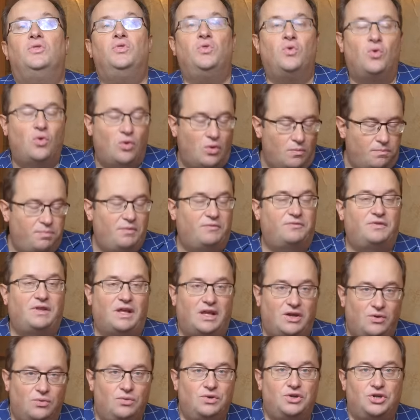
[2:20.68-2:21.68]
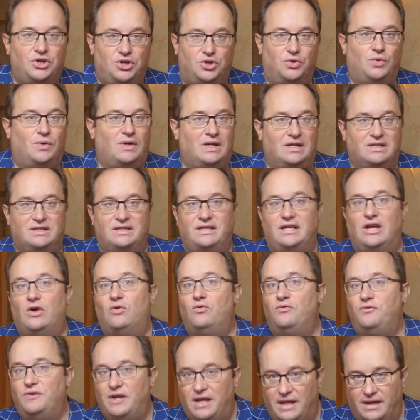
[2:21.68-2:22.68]
Но, повторю еще раз, я
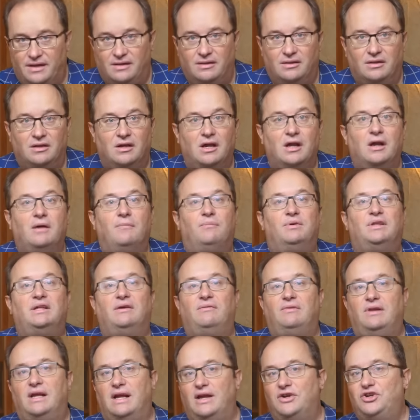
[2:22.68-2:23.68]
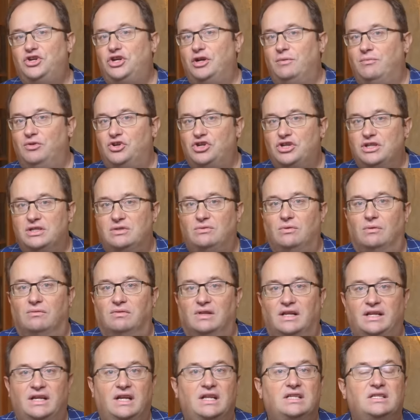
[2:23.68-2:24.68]
уверен, подавляющее большинство
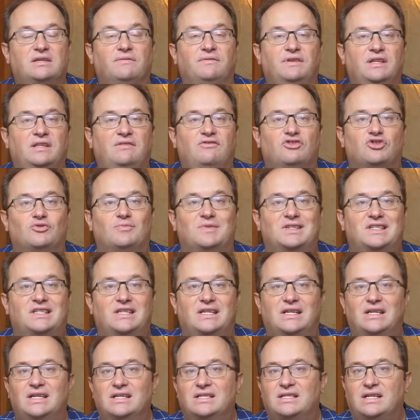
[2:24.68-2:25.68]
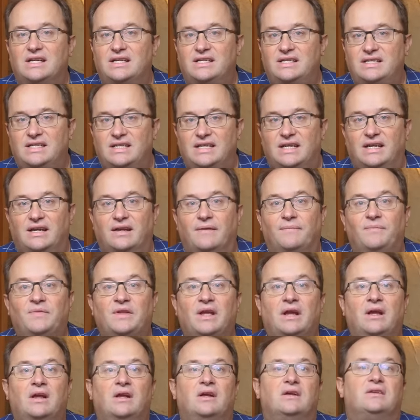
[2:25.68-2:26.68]
владельцев недвижимости из России
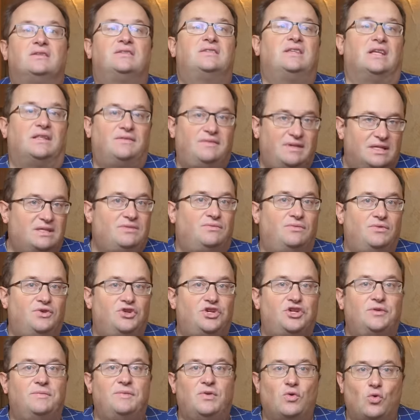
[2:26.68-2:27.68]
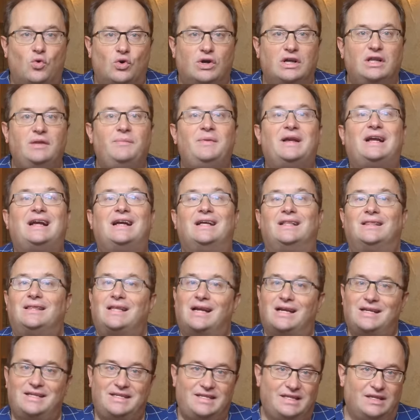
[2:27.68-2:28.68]
с соответствующими органами
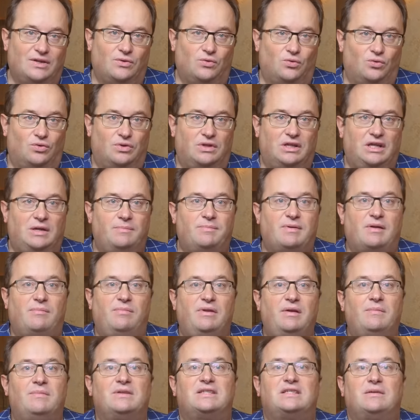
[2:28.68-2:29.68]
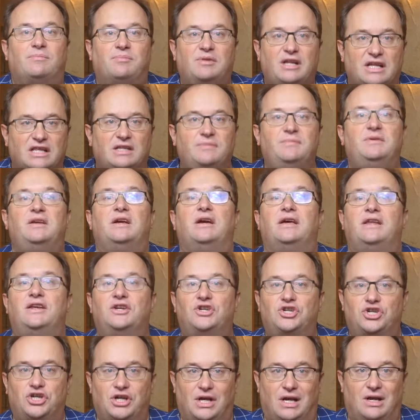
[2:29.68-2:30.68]
контактируют и проблемы с оплатами
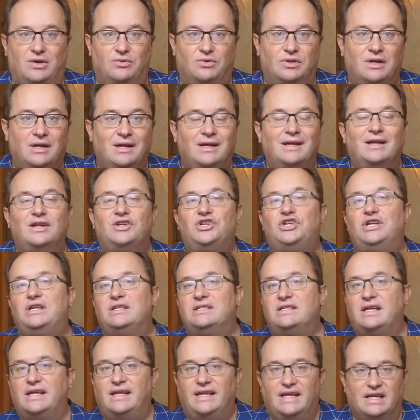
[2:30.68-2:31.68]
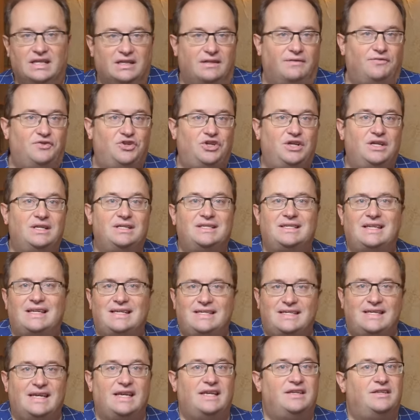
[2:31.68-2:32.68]
решают через агентов, через
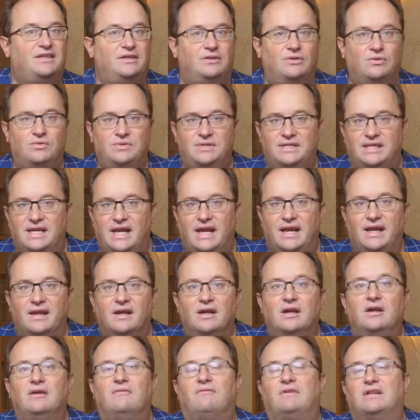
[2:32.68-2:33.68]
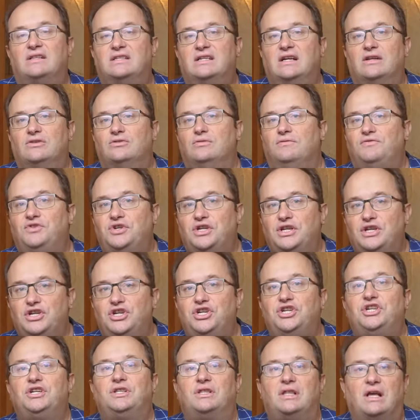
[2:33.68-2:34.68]
соседей, друзей, в конце концов через
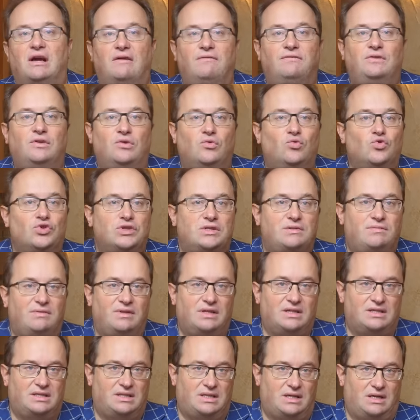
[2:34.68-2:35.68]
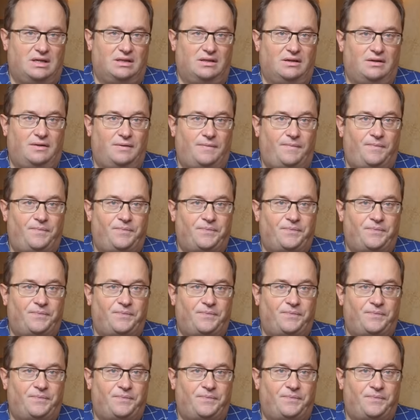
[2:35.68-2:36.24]
счета в дружественных странах.